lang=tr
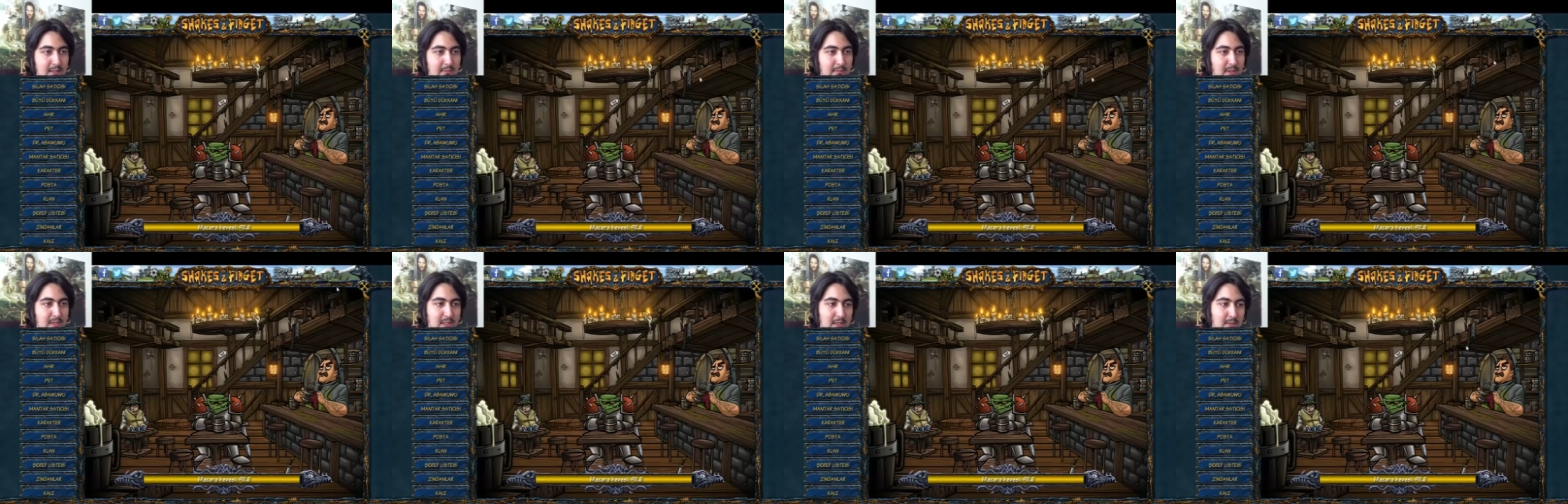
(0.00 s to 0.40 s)

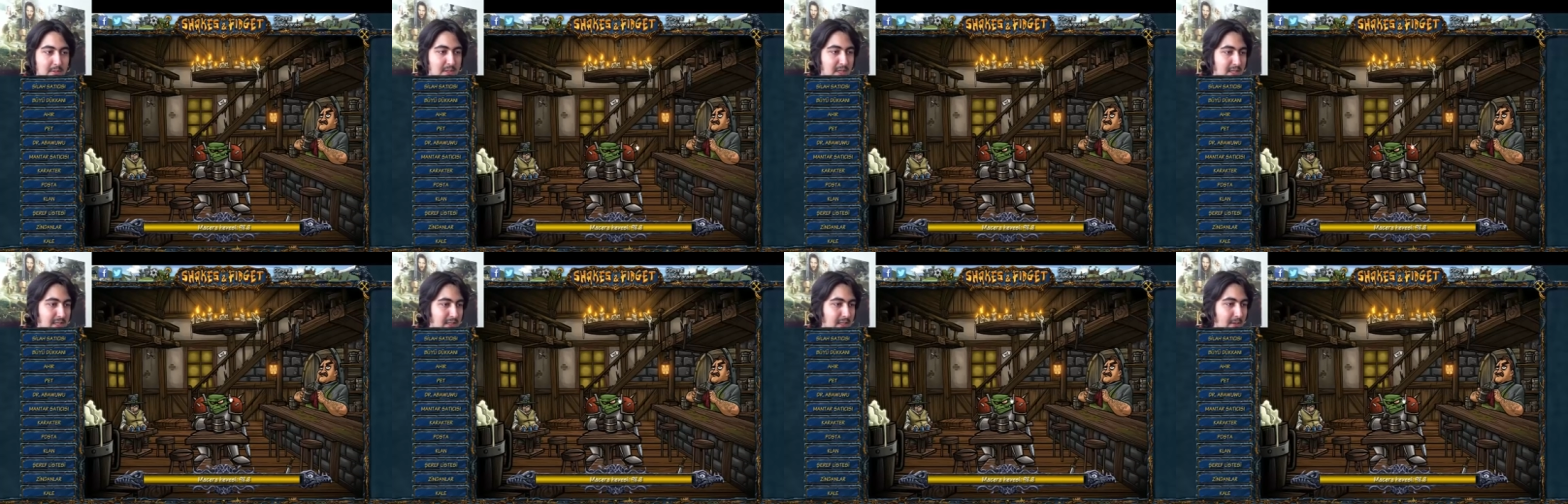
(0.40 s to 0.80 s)
Başka bir
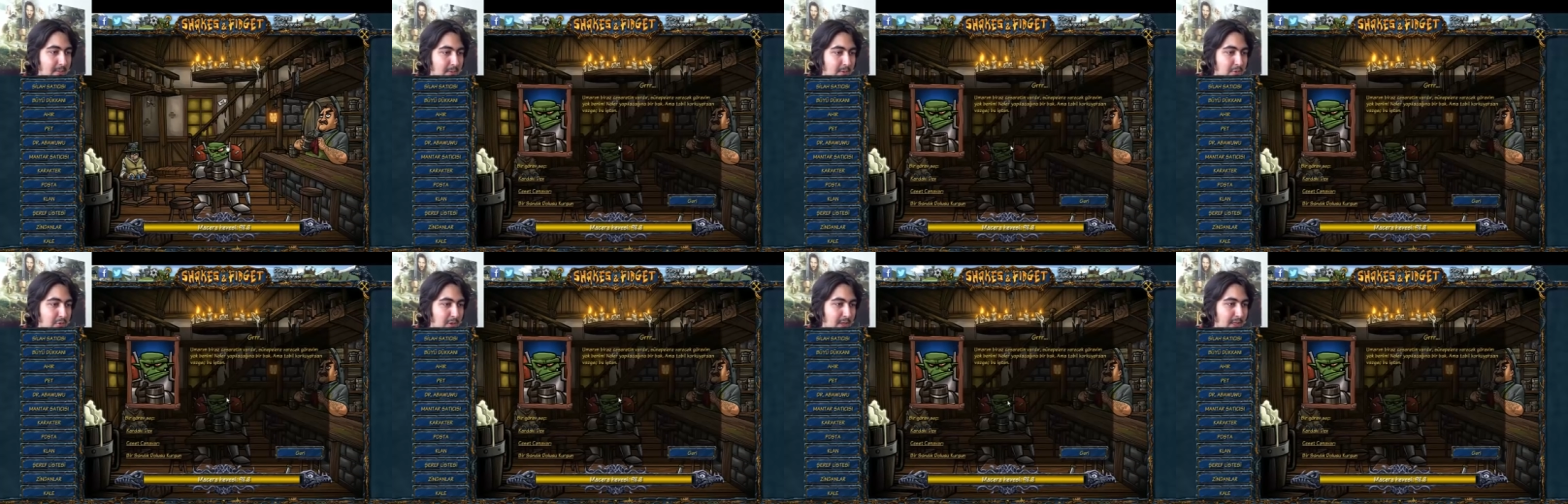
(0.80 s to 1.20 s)
şeye
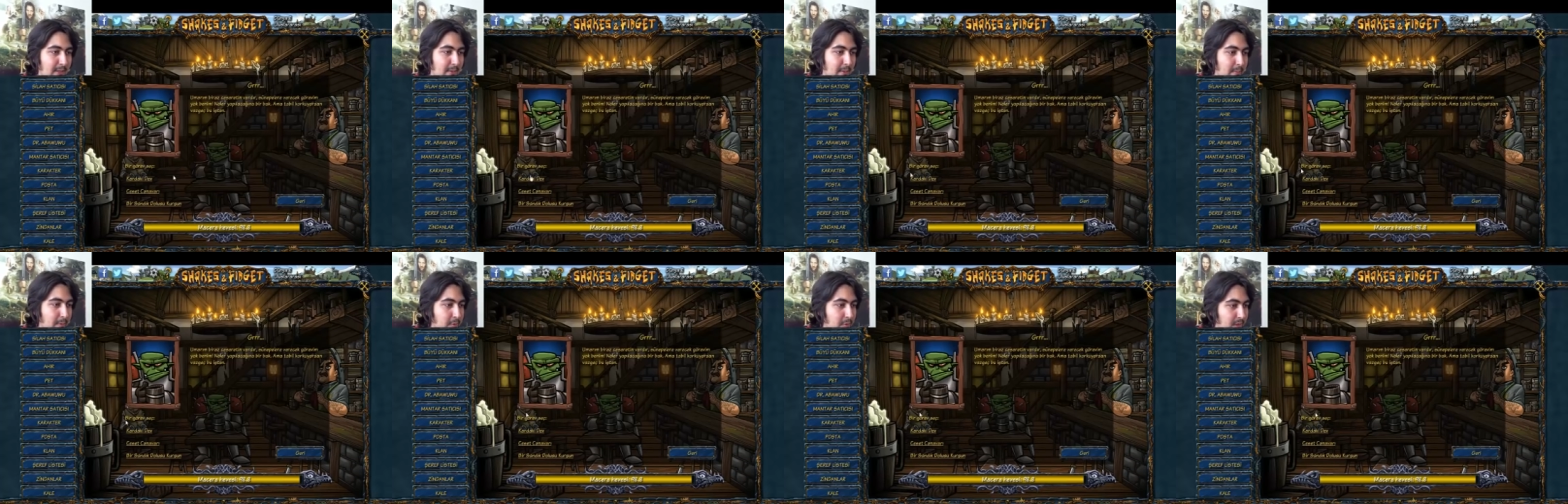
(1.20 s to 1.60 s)
tıklayamıyoruz. Şu
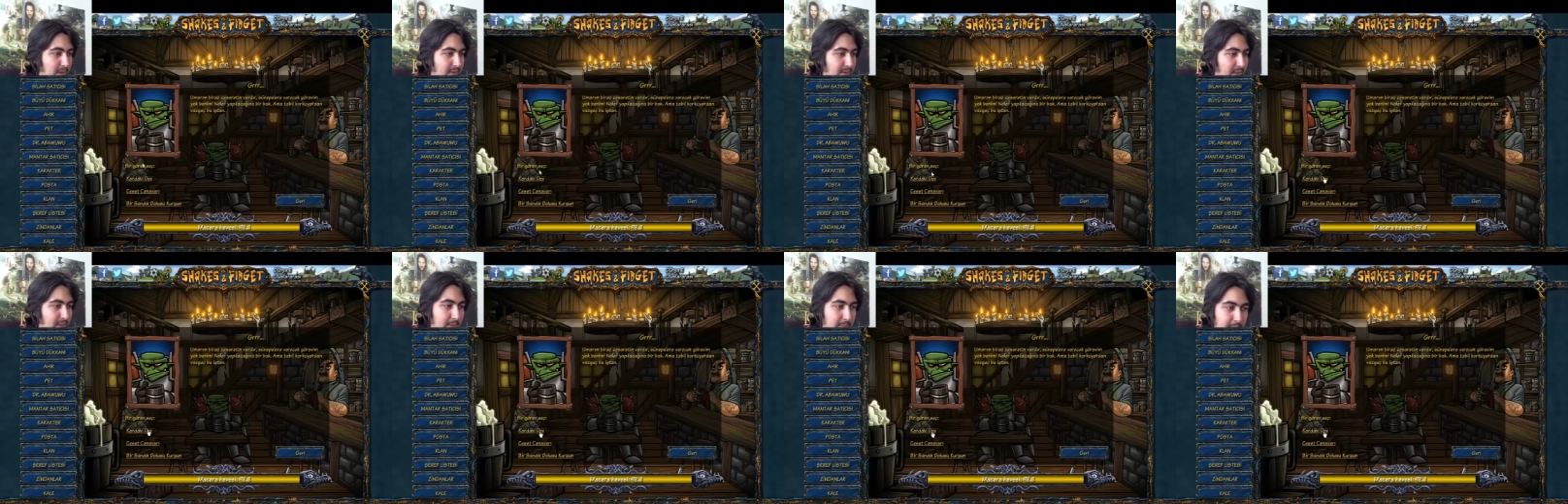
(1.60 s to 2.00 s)
adamdan bir görev
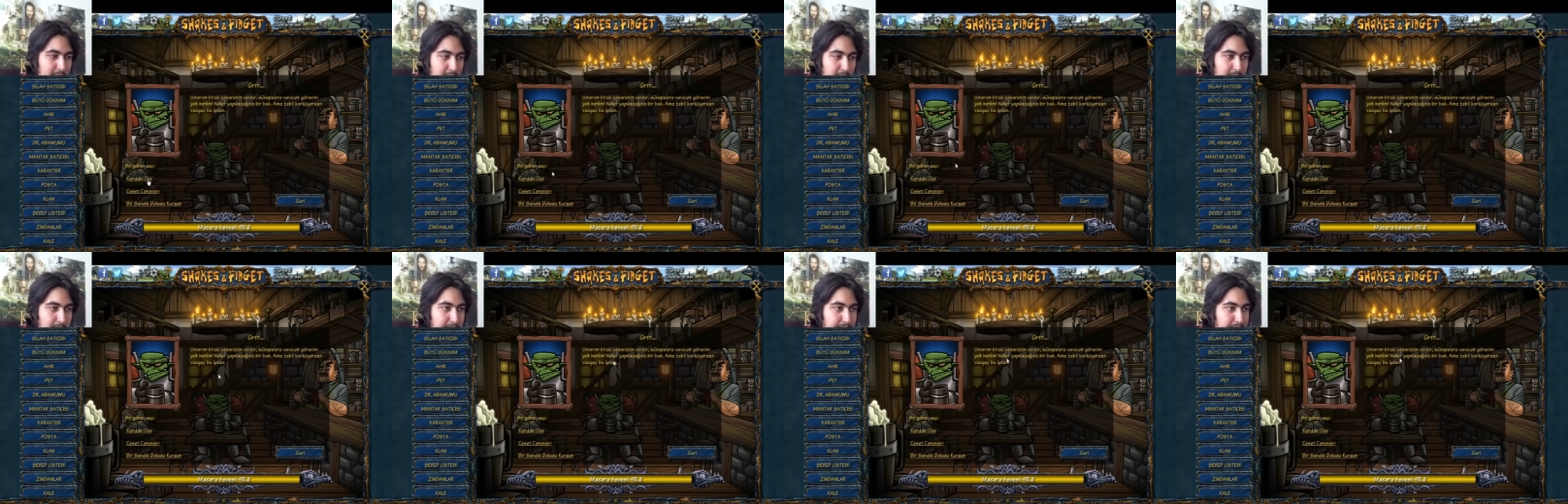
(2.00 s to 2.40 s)
alalım
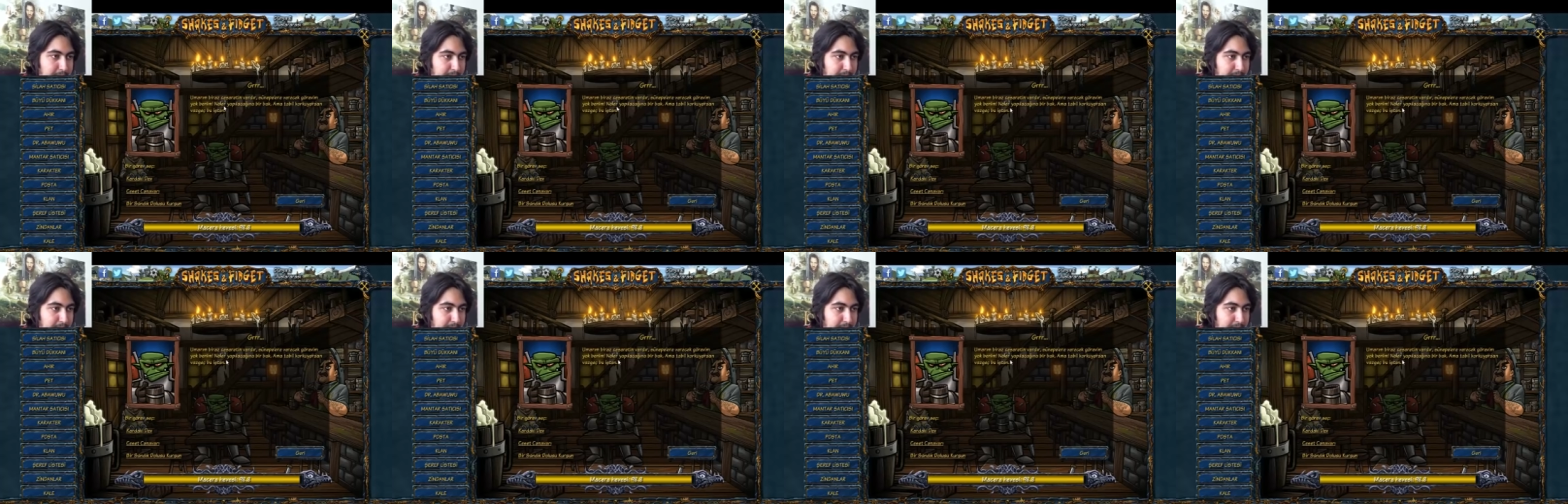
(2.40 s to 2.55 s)
bakalım.